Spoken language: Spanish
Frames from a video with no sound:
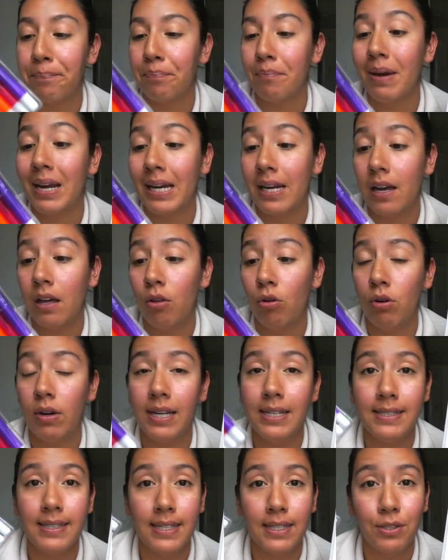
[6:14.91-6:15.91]

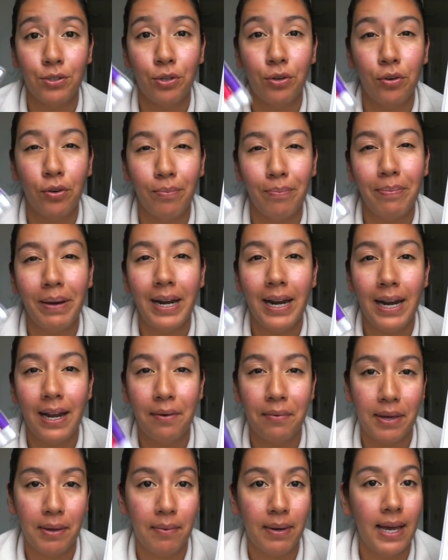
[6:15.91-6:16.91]
marcadores que son para la
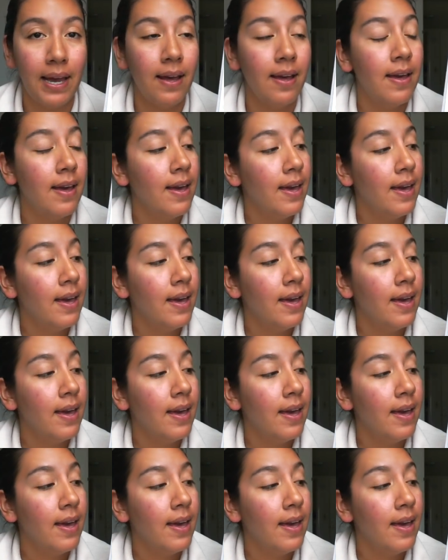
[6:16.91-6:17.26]
Biblia,